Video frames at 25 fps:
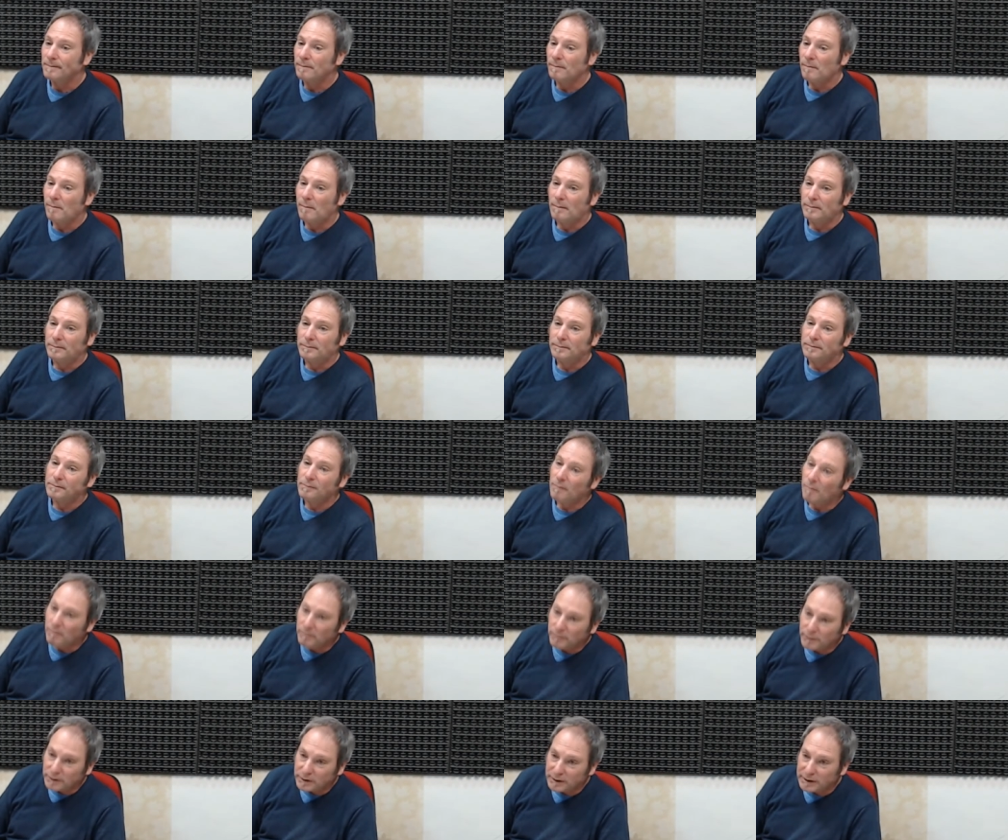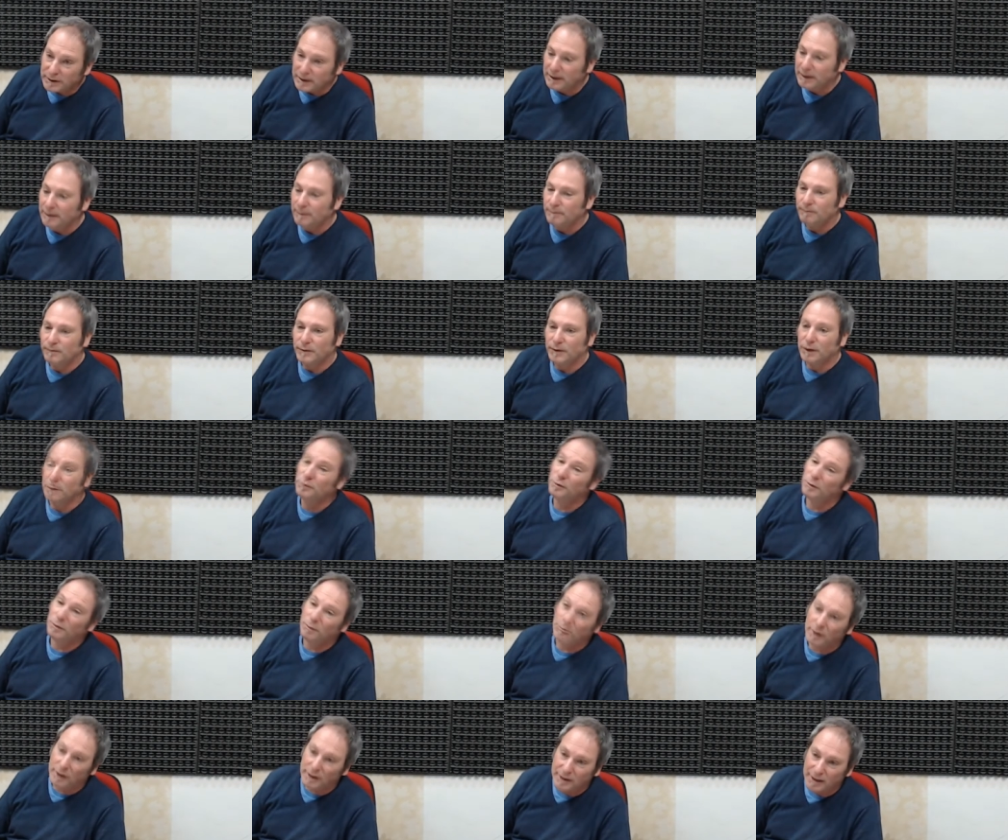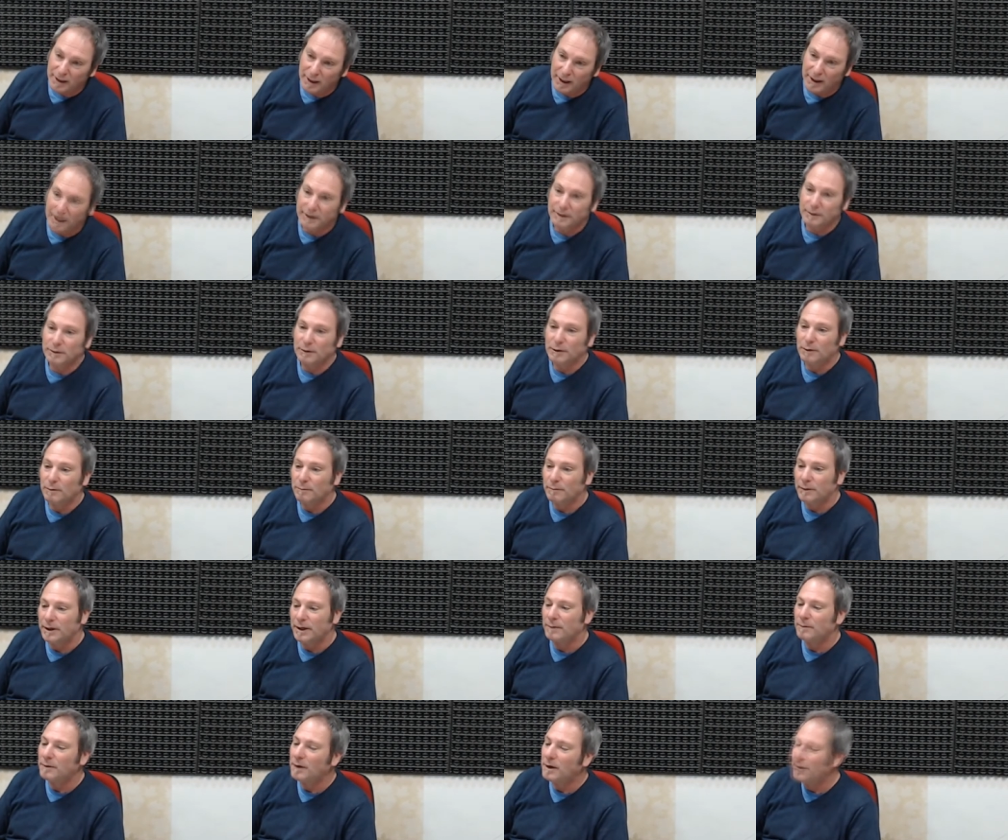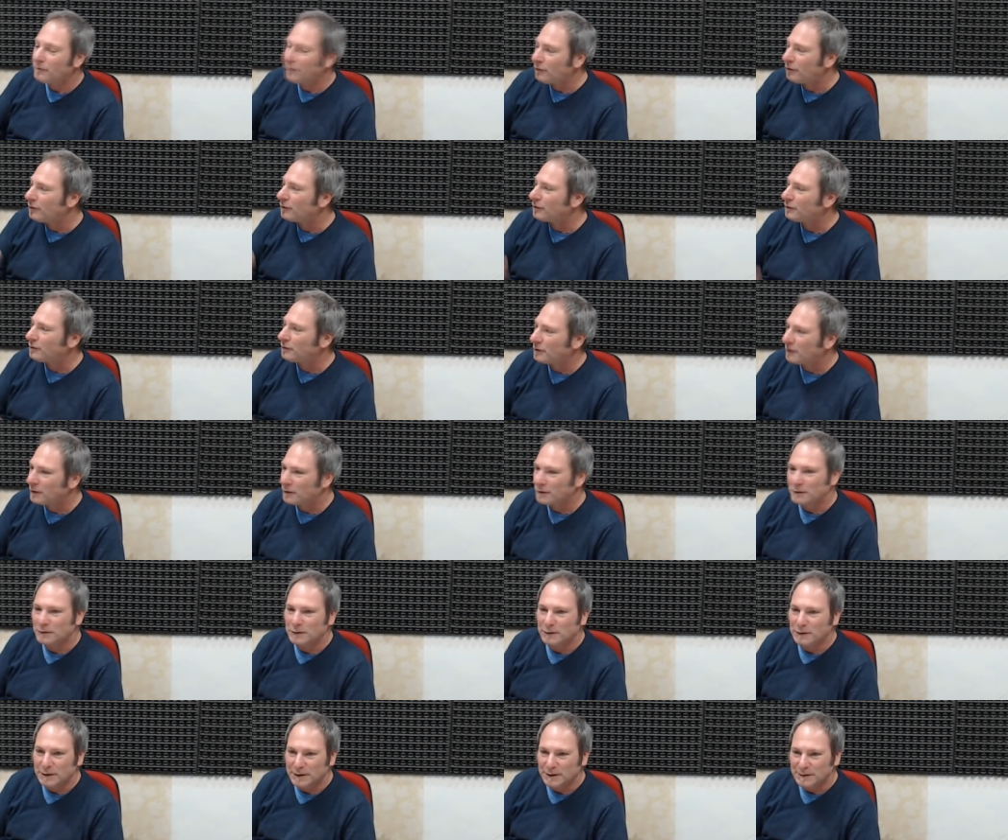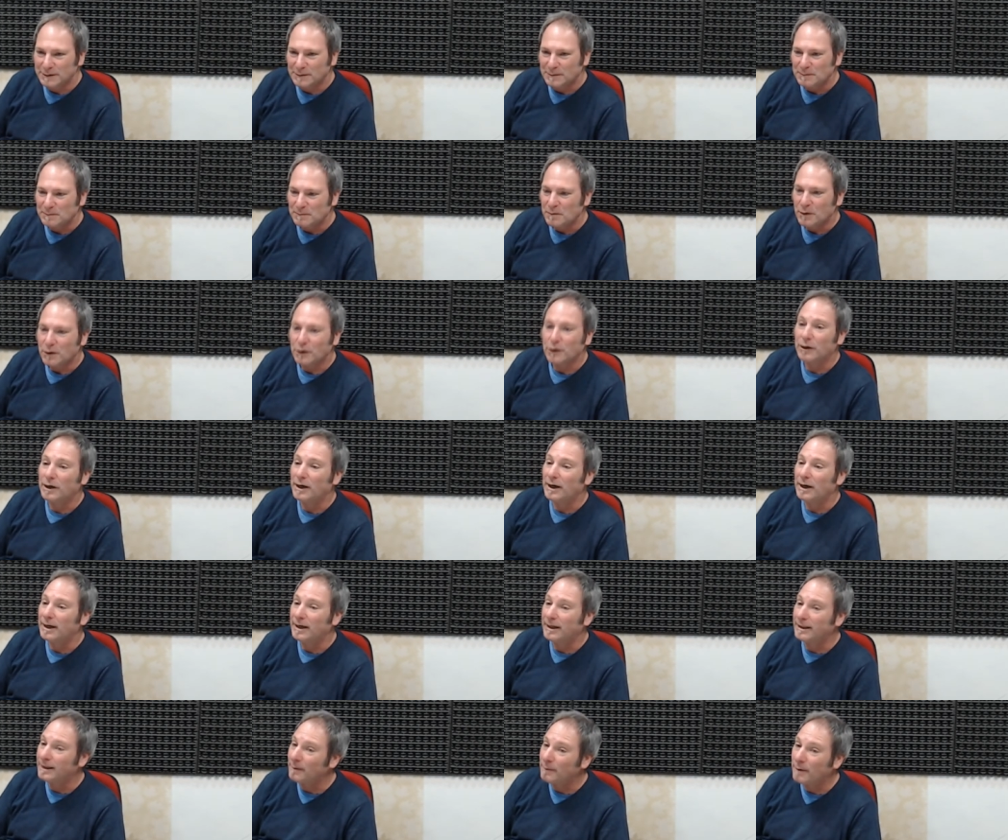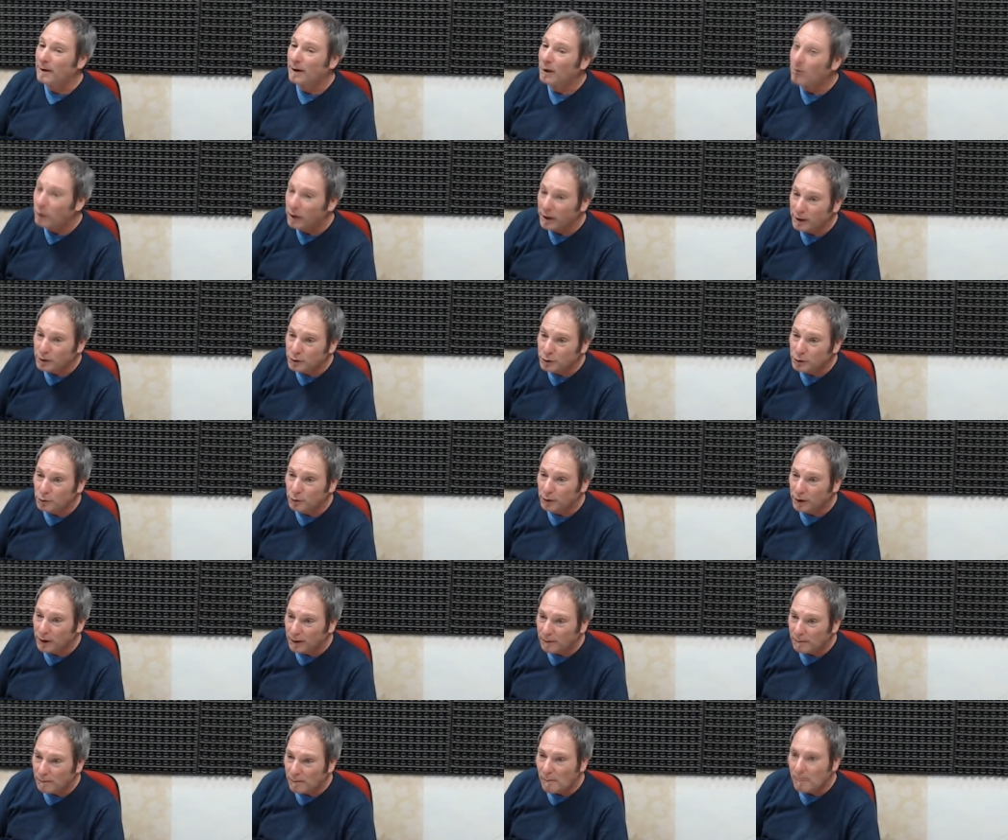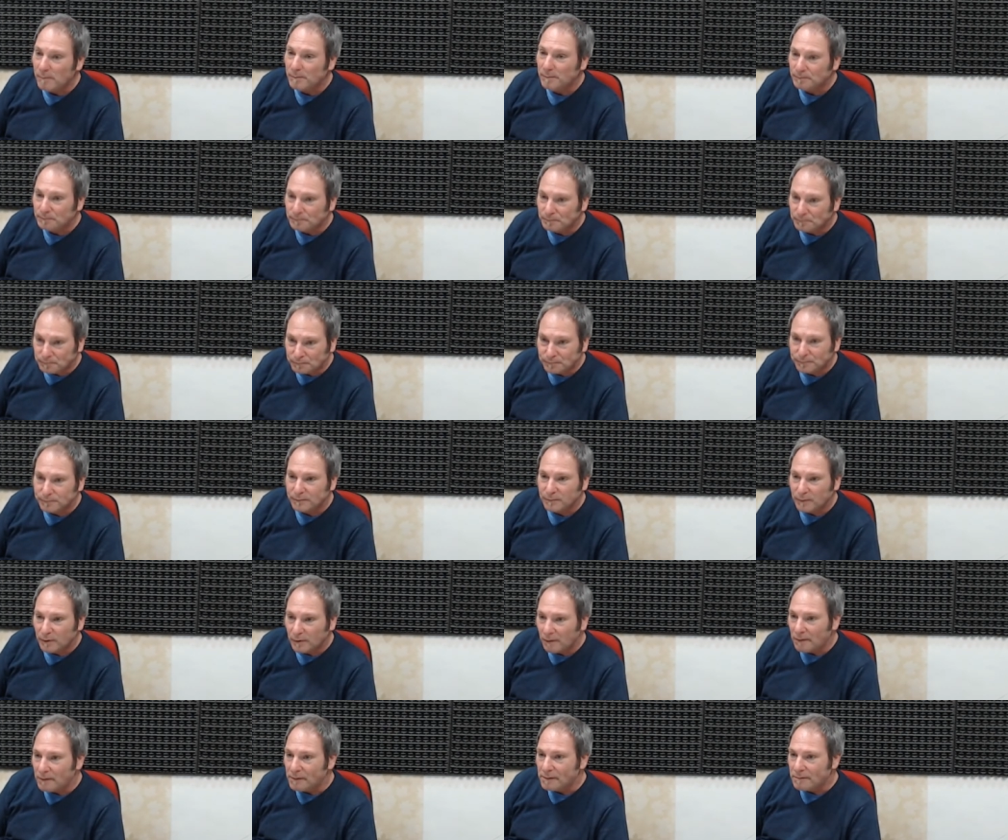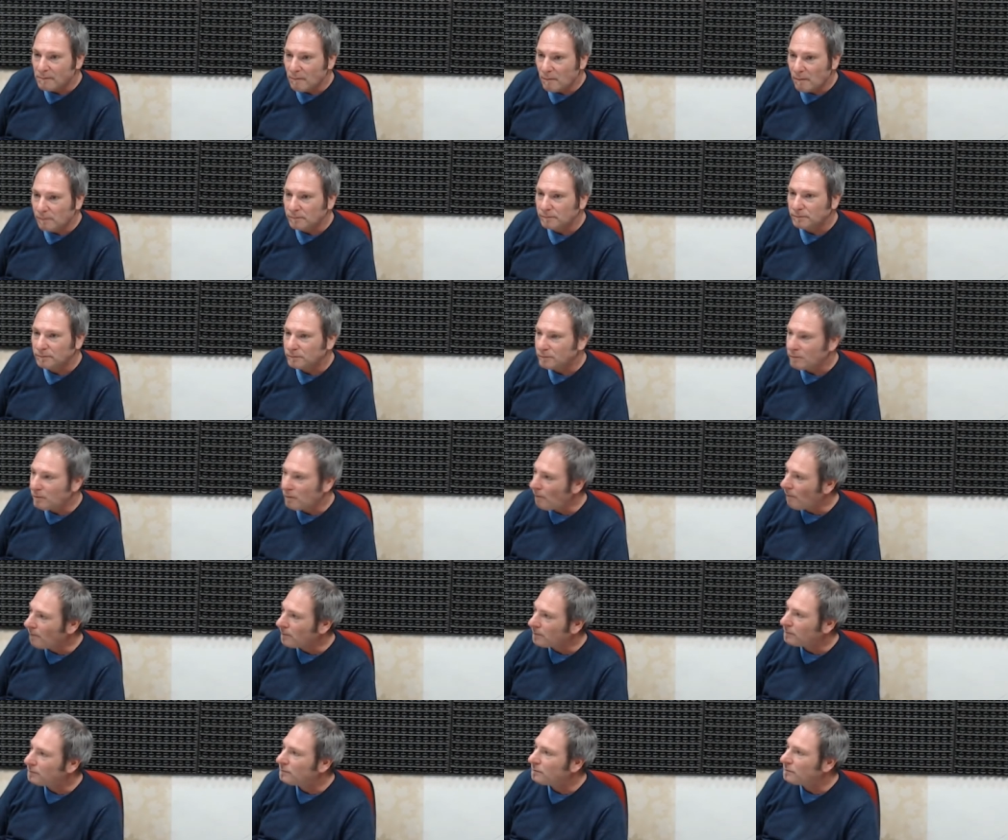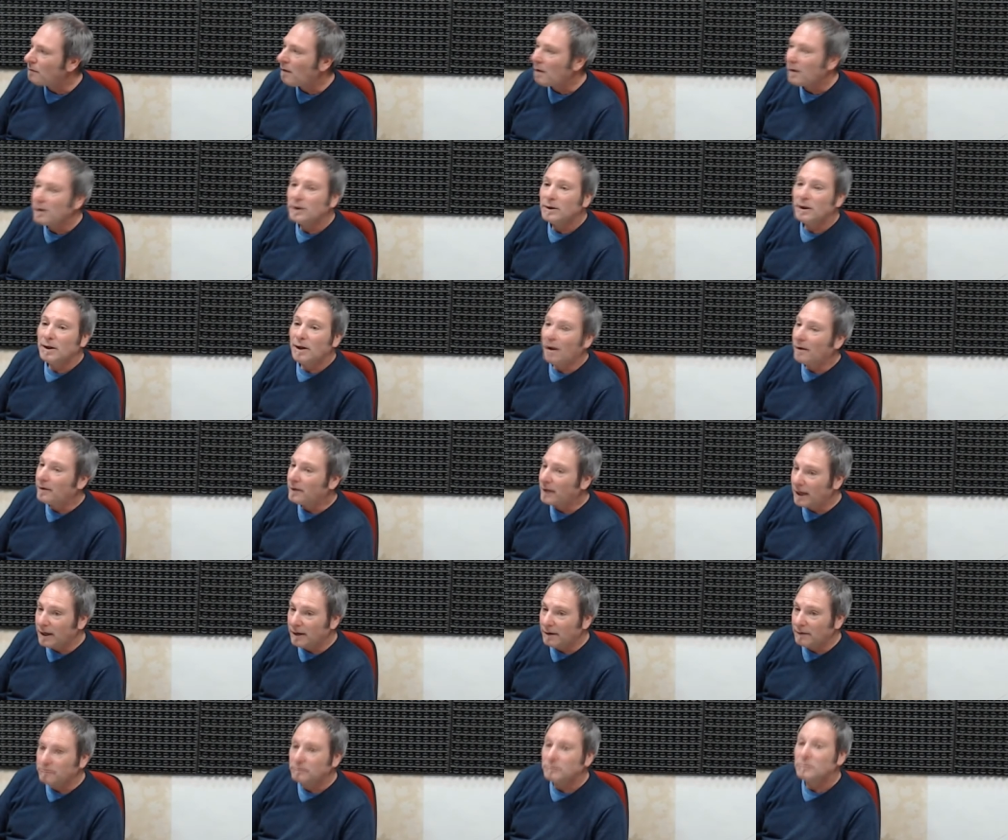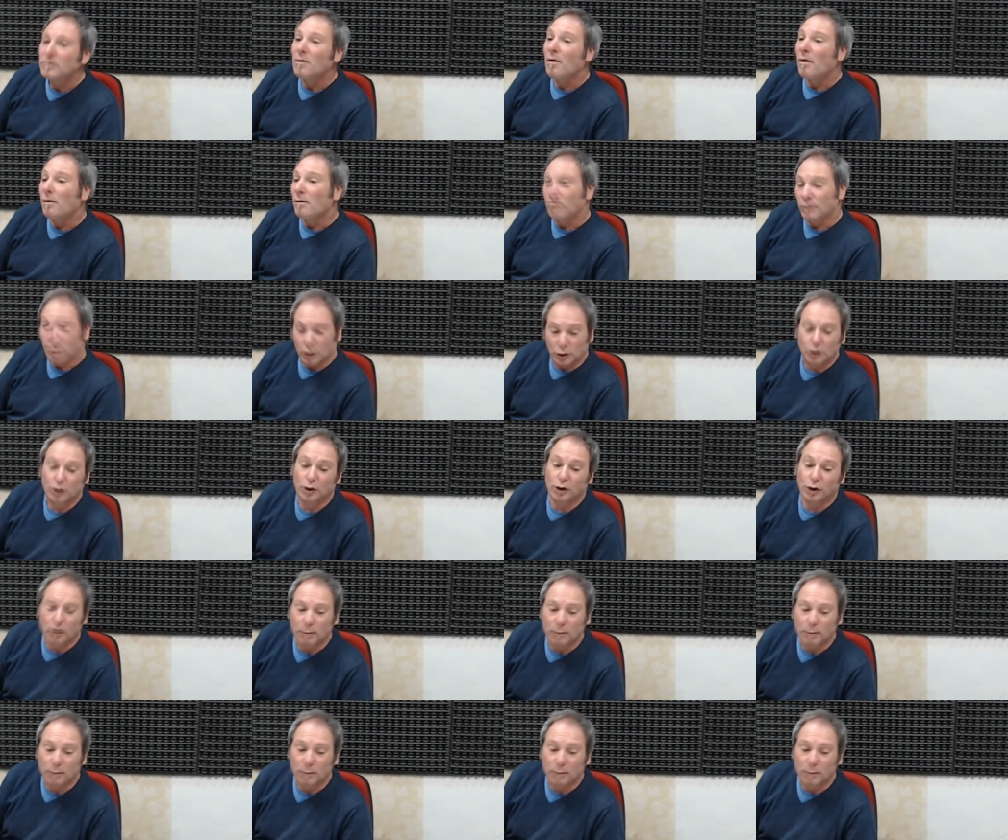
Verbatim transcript: Epa. Sí, estuvimos allá recibiendo el premio, hay fotos de todo eso, con el tema agua de lluvia. Sí, sí, sí, nosotros acá estuvimos haciendo referencia a eso, Sergio.